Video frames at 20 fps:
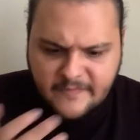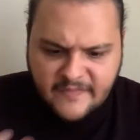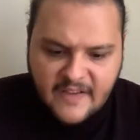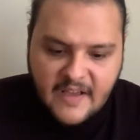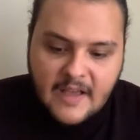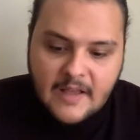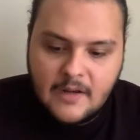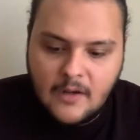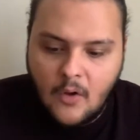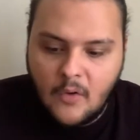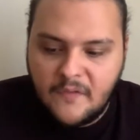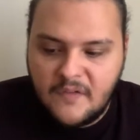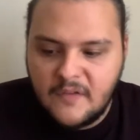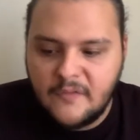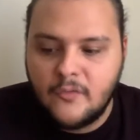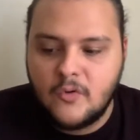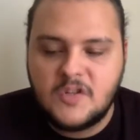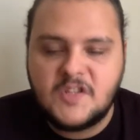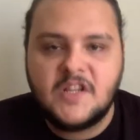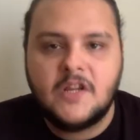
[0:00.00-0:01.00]
فلو في
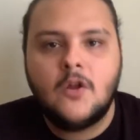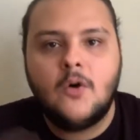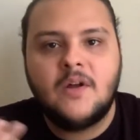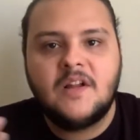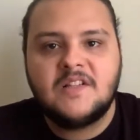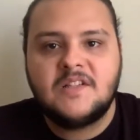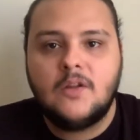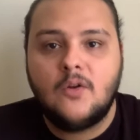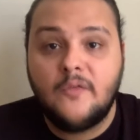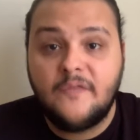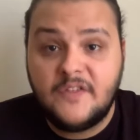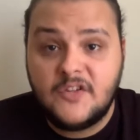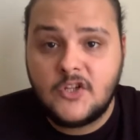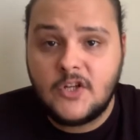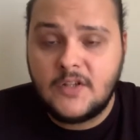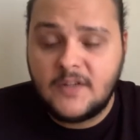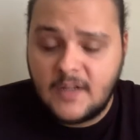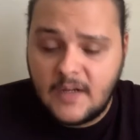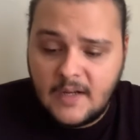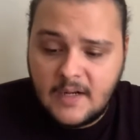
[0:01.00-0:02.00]
فرصه ان هو نزل
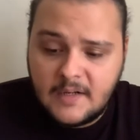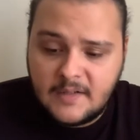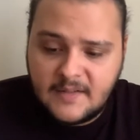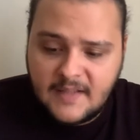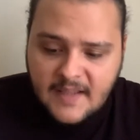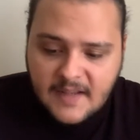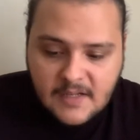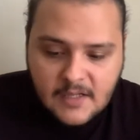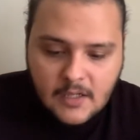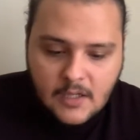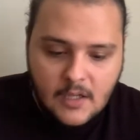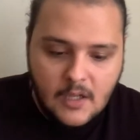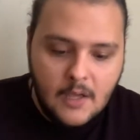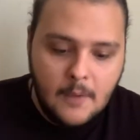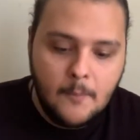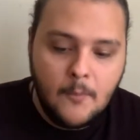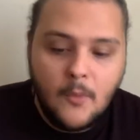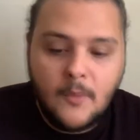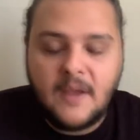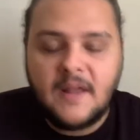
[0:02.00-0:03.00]
اوفيشال تريلر تاني
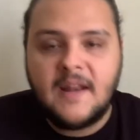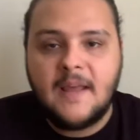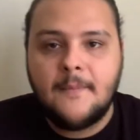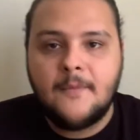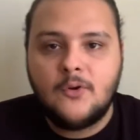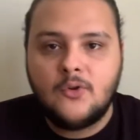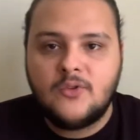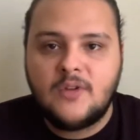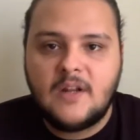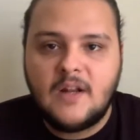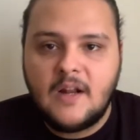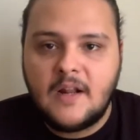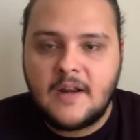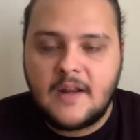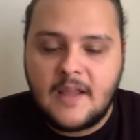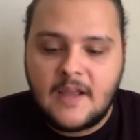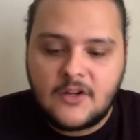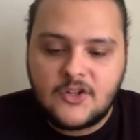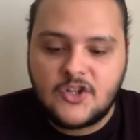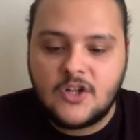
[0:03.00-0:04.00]
ممكن يعملوا تريلر
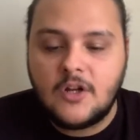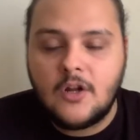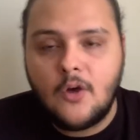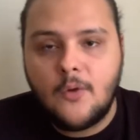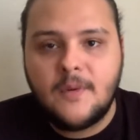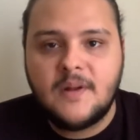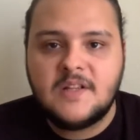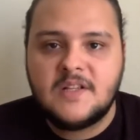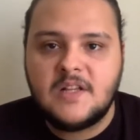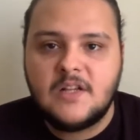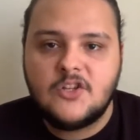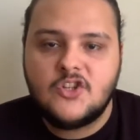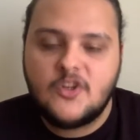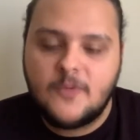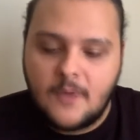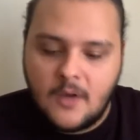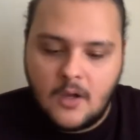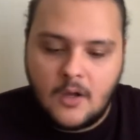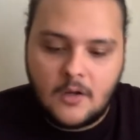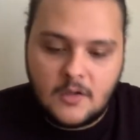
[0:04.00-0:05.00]
رياكشن لو ما نزلش
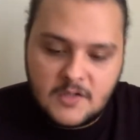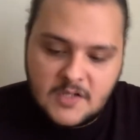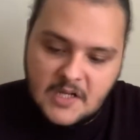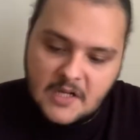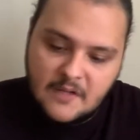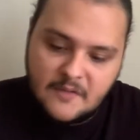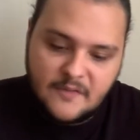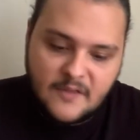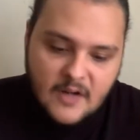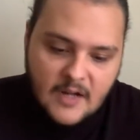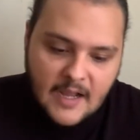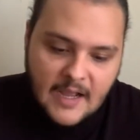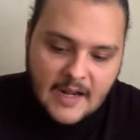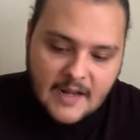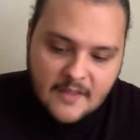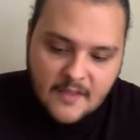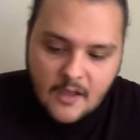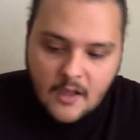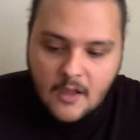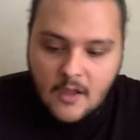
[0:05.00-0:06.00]
يبقى خلاص هنتفرج
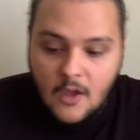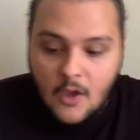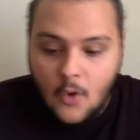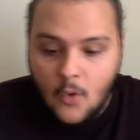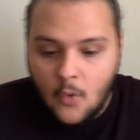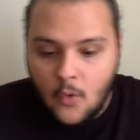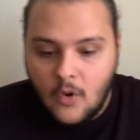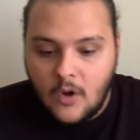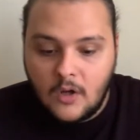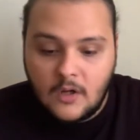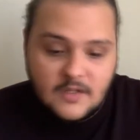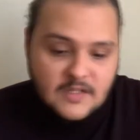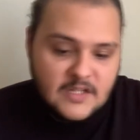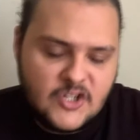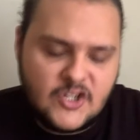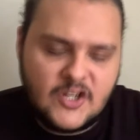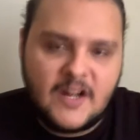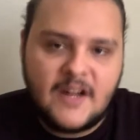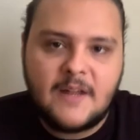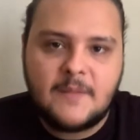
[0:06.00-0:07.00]
على ده وخلاص
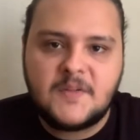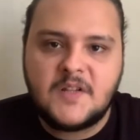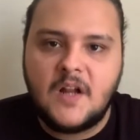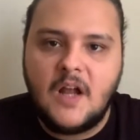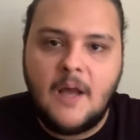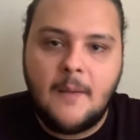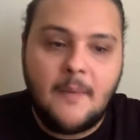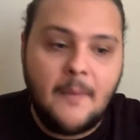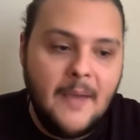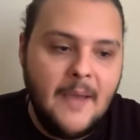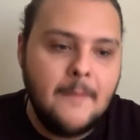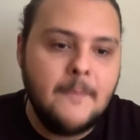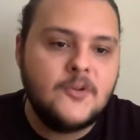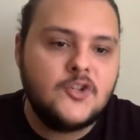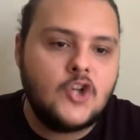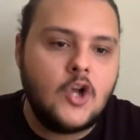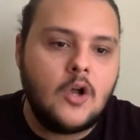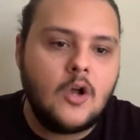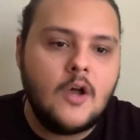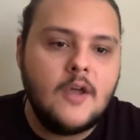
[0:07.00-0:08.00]
انا بصراحه ما
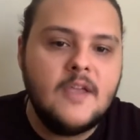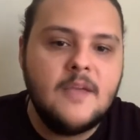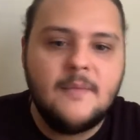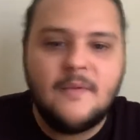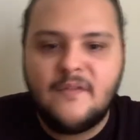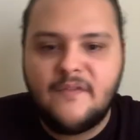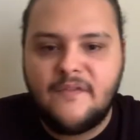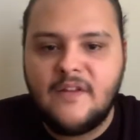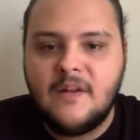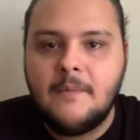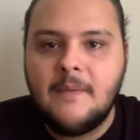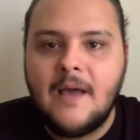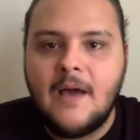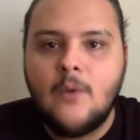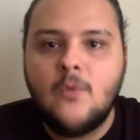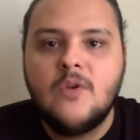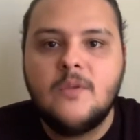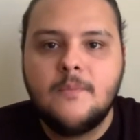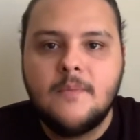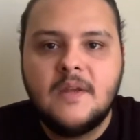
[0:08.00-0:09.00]
بحبش اقيم الفيلم
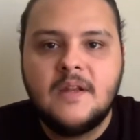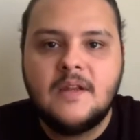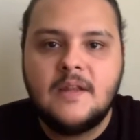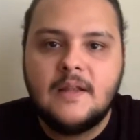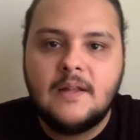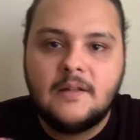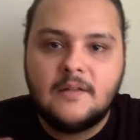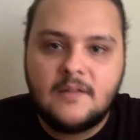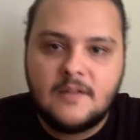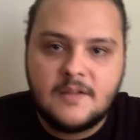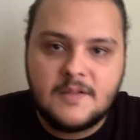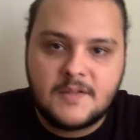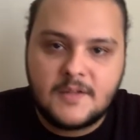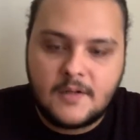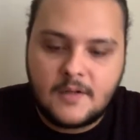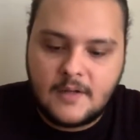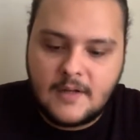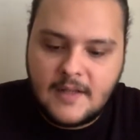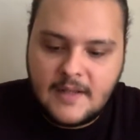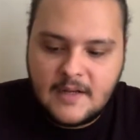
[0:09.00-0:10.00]
قوي من التيزر
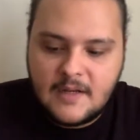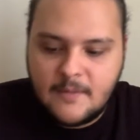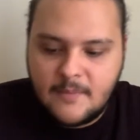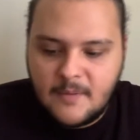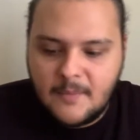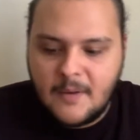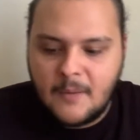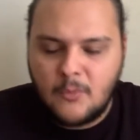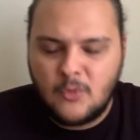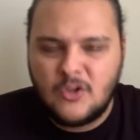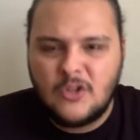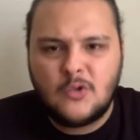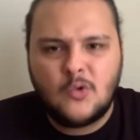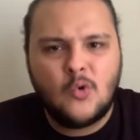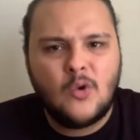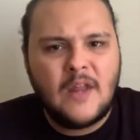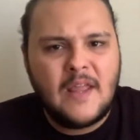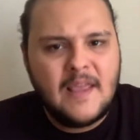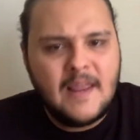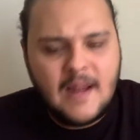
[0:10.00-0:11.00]
لان بيبقى مدته
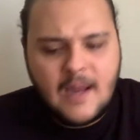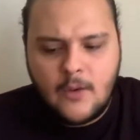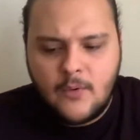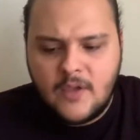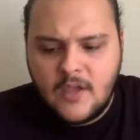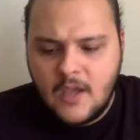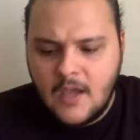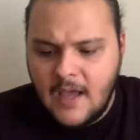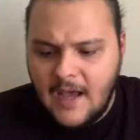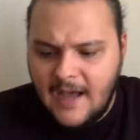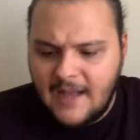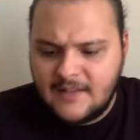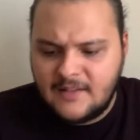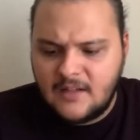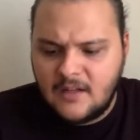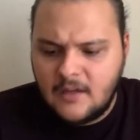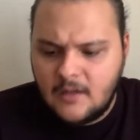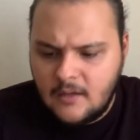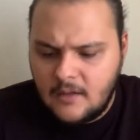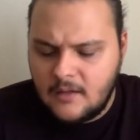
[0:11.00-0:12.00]
قليله قوي حتى
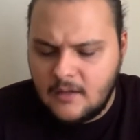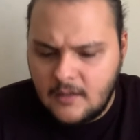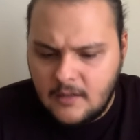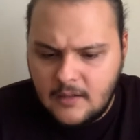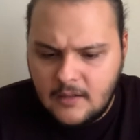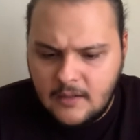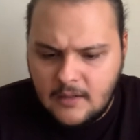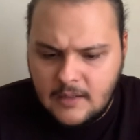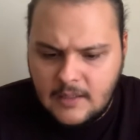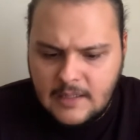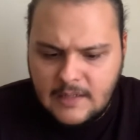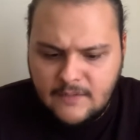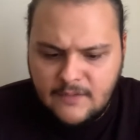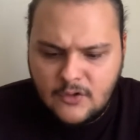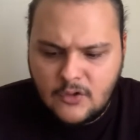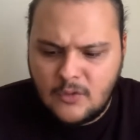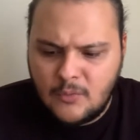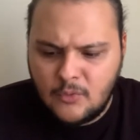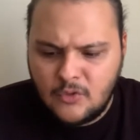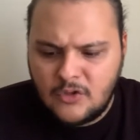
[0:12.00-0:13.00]

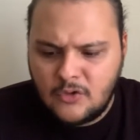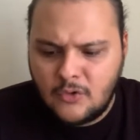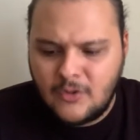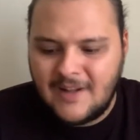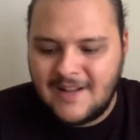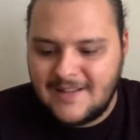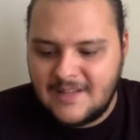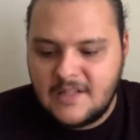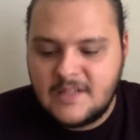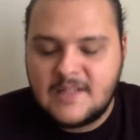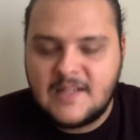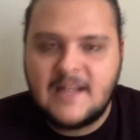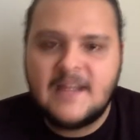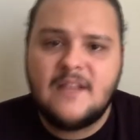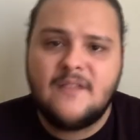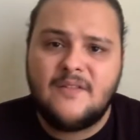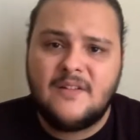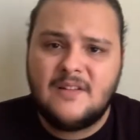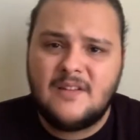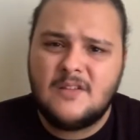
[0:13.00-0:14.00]
الفيديو ده مدته 30
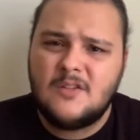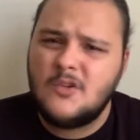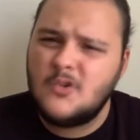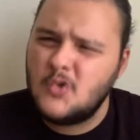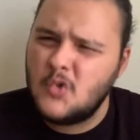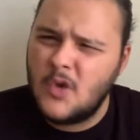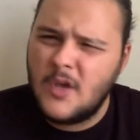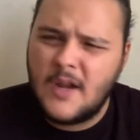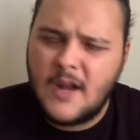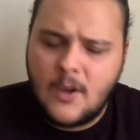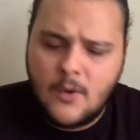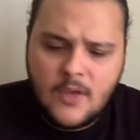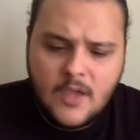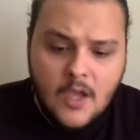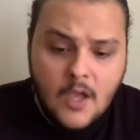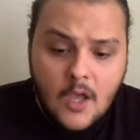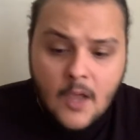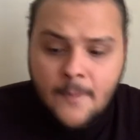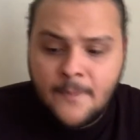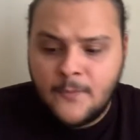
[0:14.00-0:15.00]
ثانيه فالتيزر صغير قوي
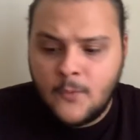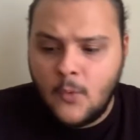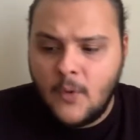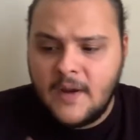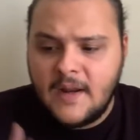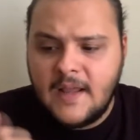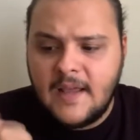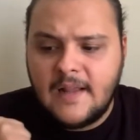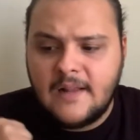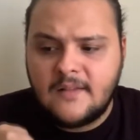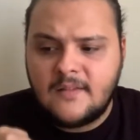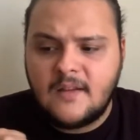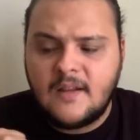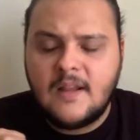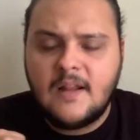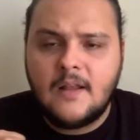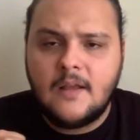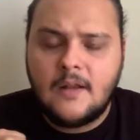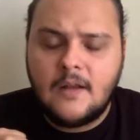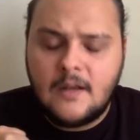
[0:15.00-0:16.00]
وانا
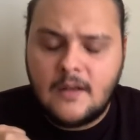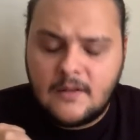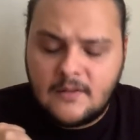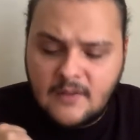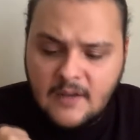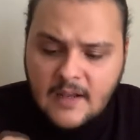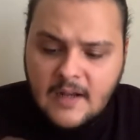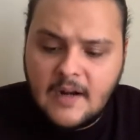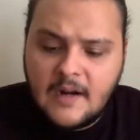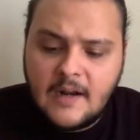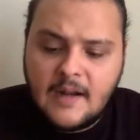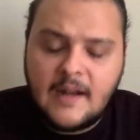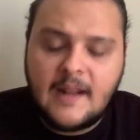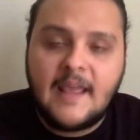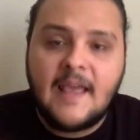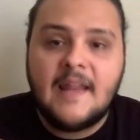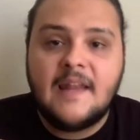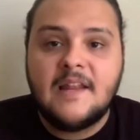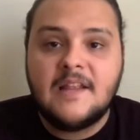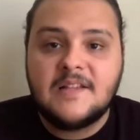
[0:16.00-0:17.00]
التري التريلر اللي
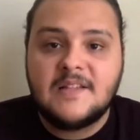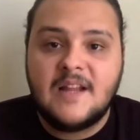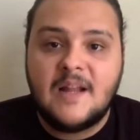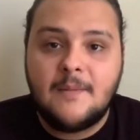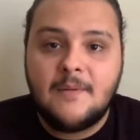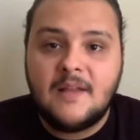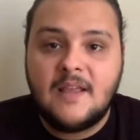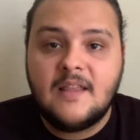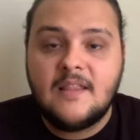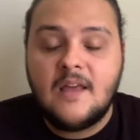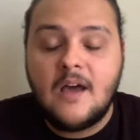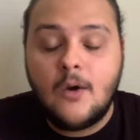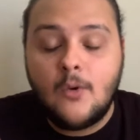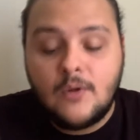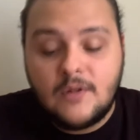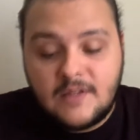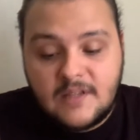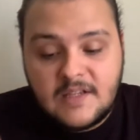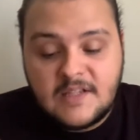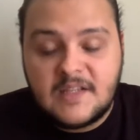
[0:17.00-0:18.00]
كان نازل قبل كده او
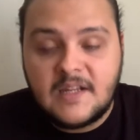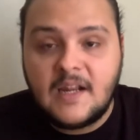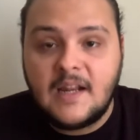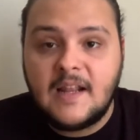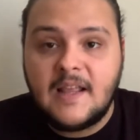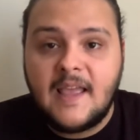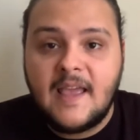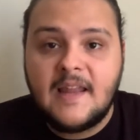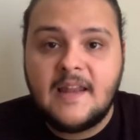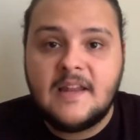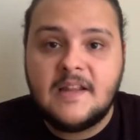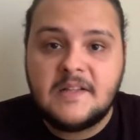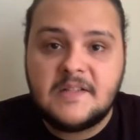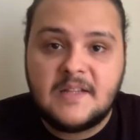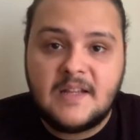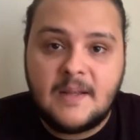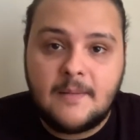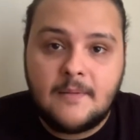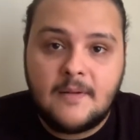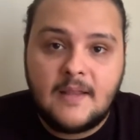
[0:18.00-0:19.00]
التيزر اللي كان
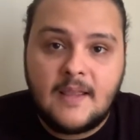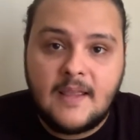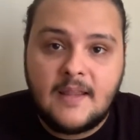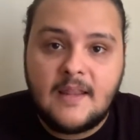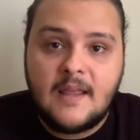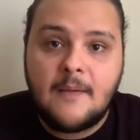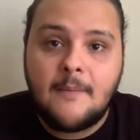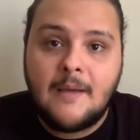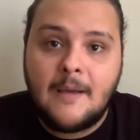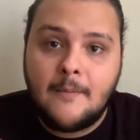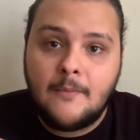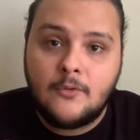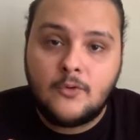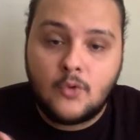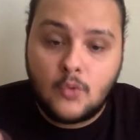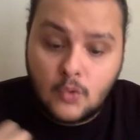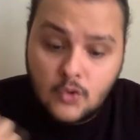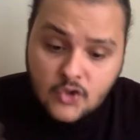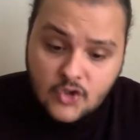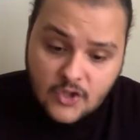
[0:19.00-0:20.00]
نازل قبل كده ما
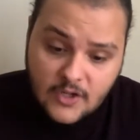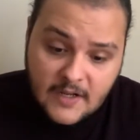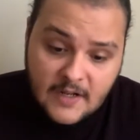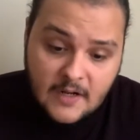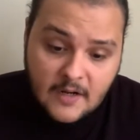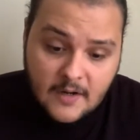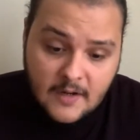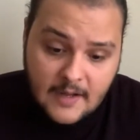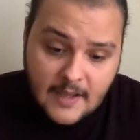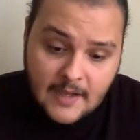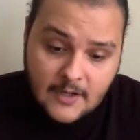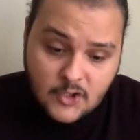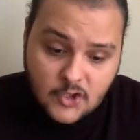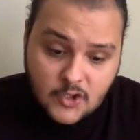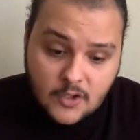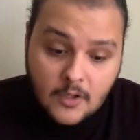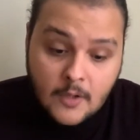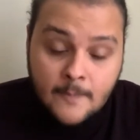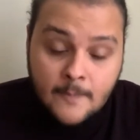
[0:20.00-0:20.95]
عملتلوش تريلر رياكشن